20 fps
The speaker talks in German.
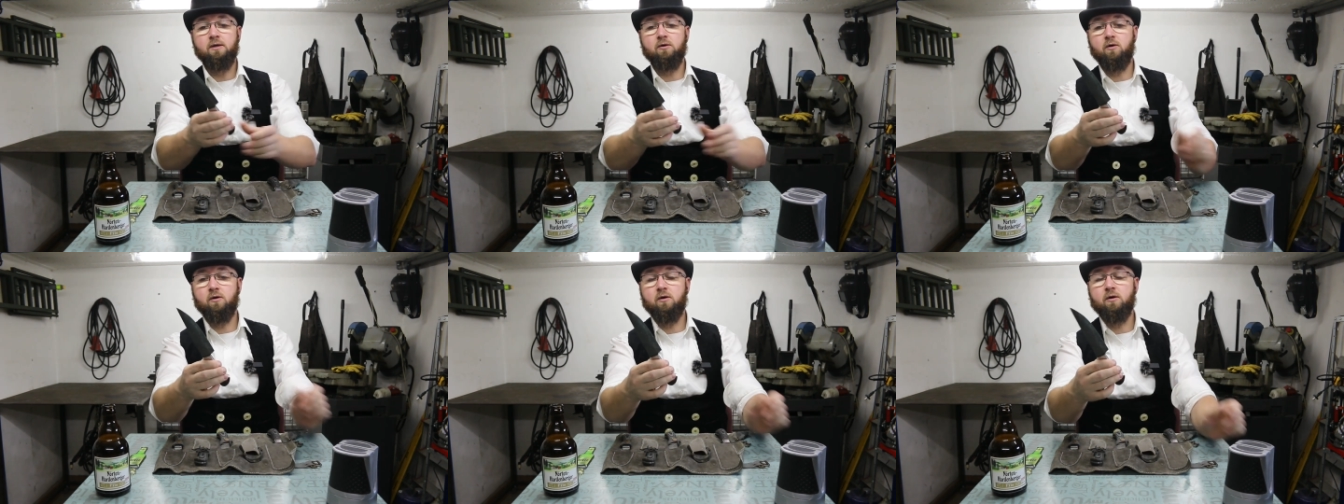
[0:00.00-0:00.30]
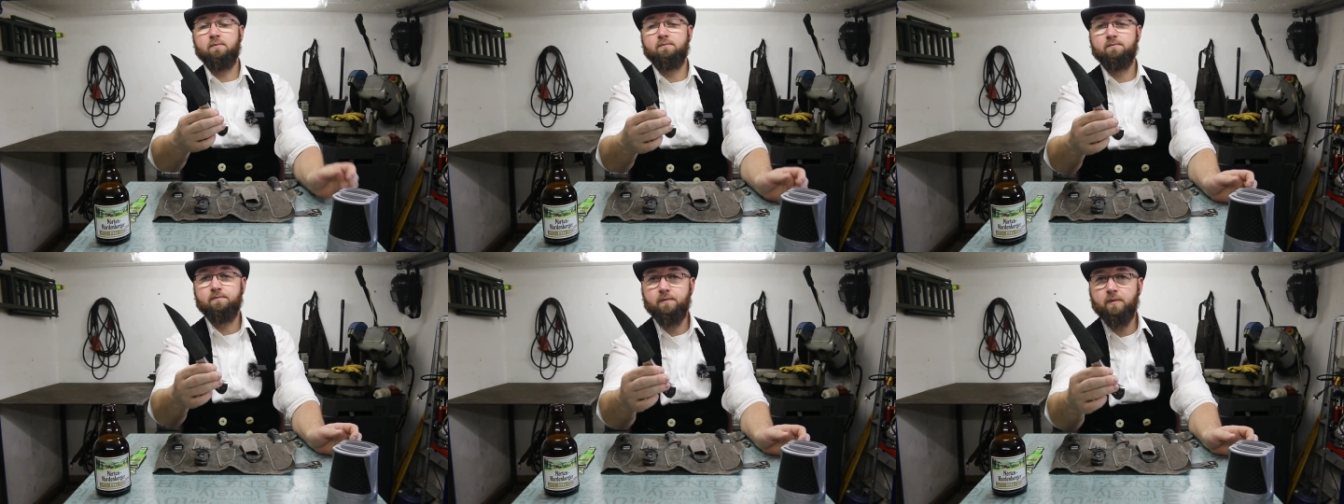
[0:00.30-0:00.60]

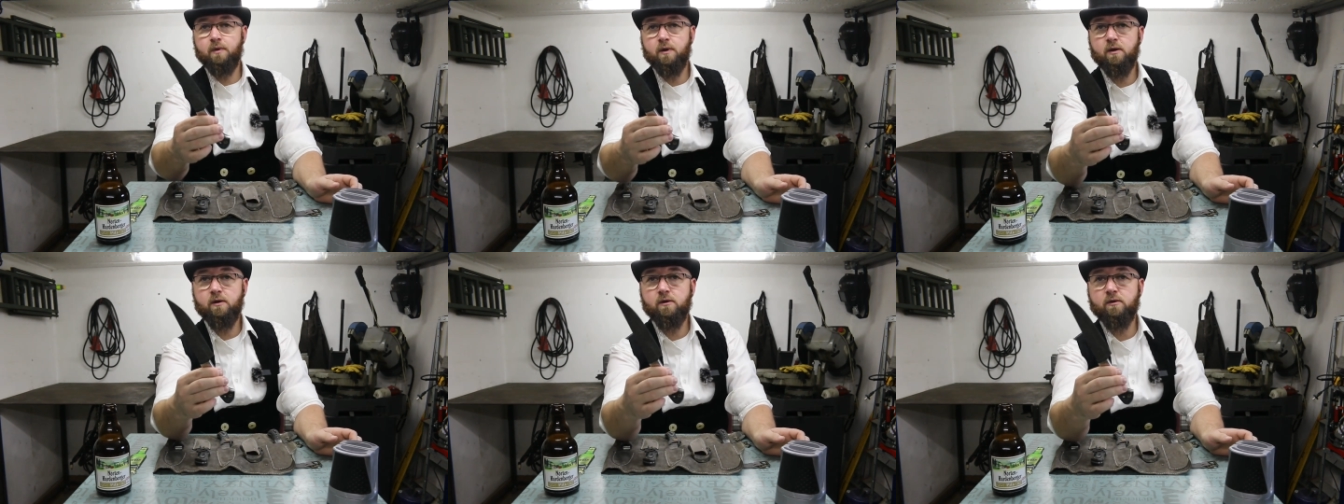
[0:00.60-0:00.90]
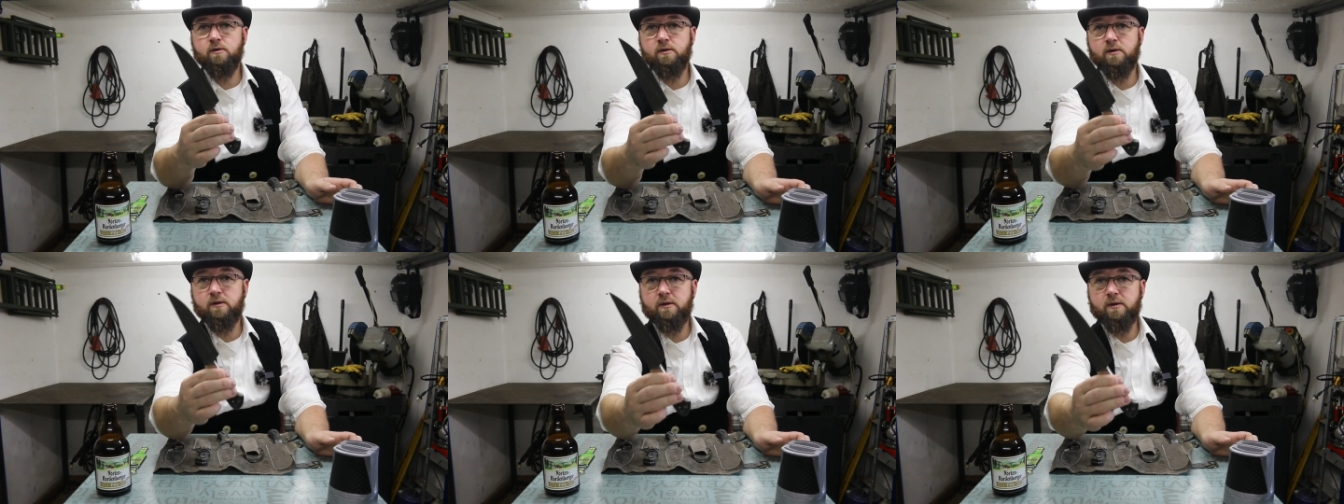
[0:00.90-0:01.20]
noch
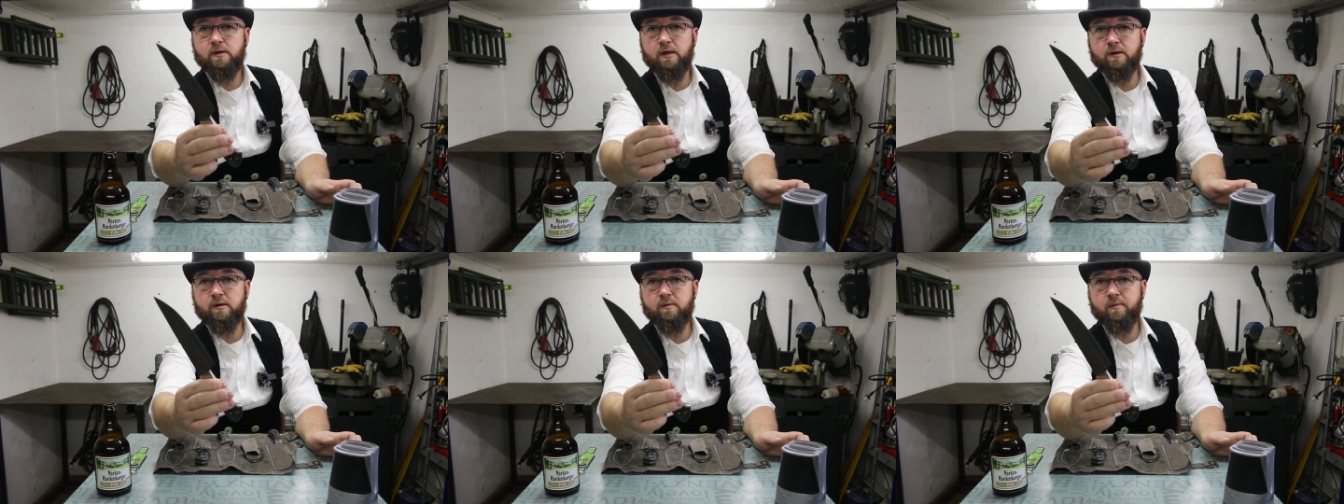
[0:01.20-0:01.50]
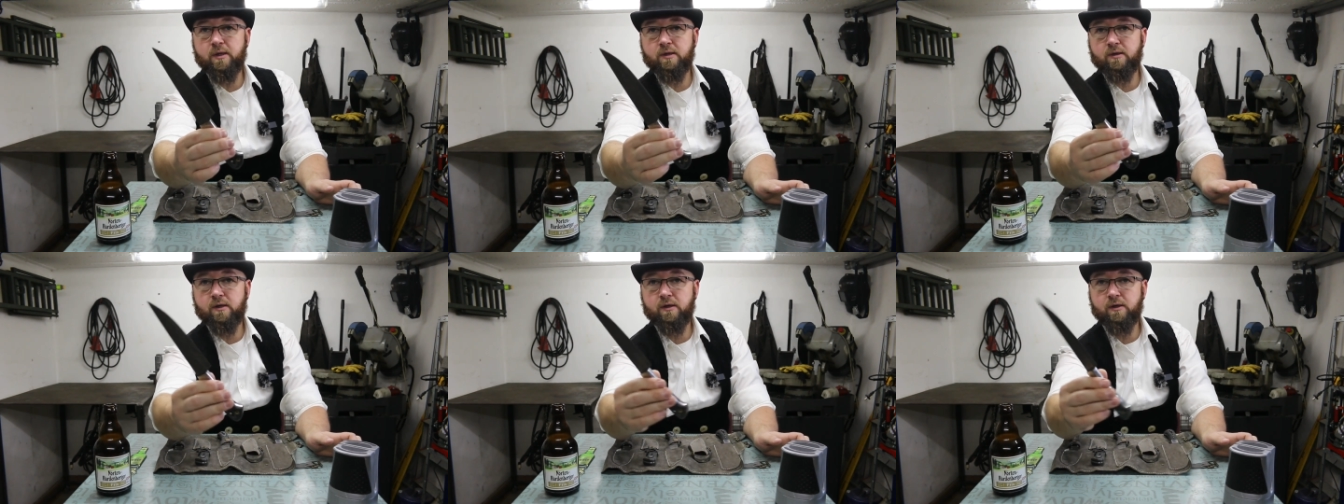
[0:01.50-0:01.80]
das
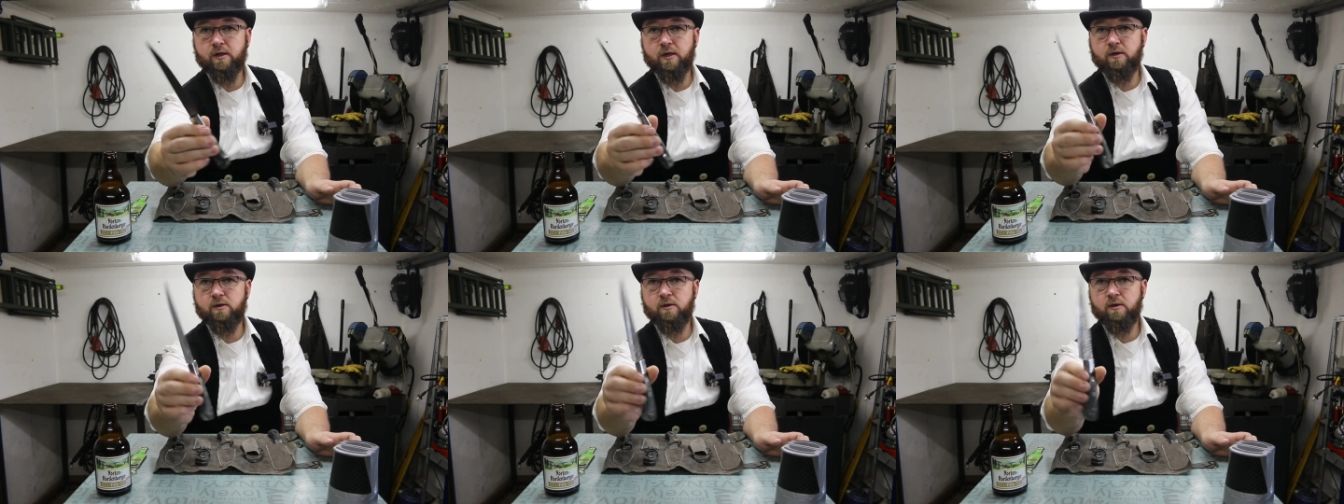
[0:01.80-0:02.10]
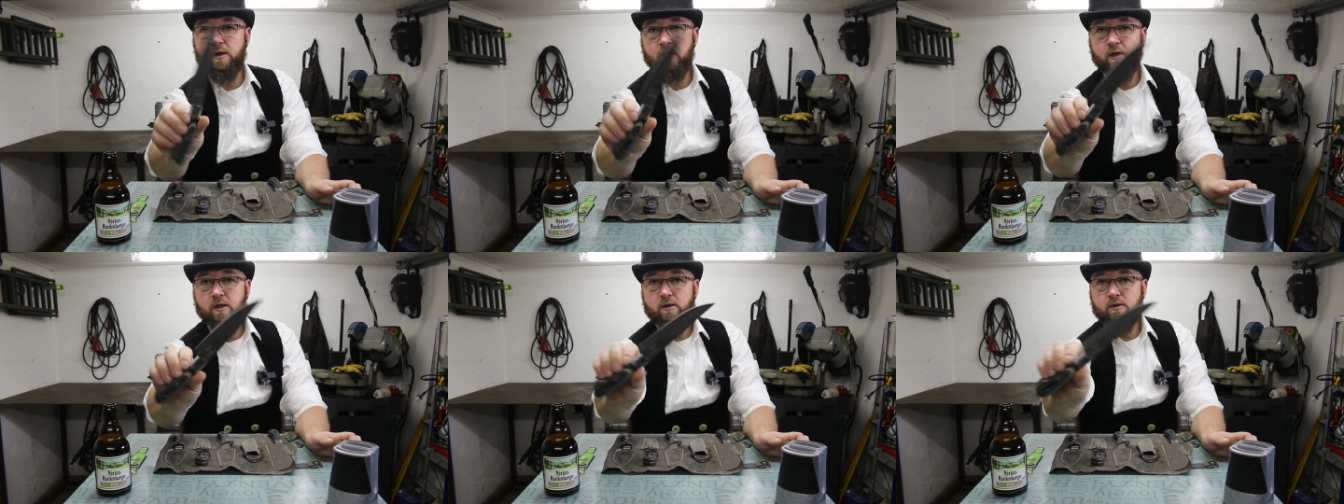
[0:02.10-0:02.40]
Messer drin.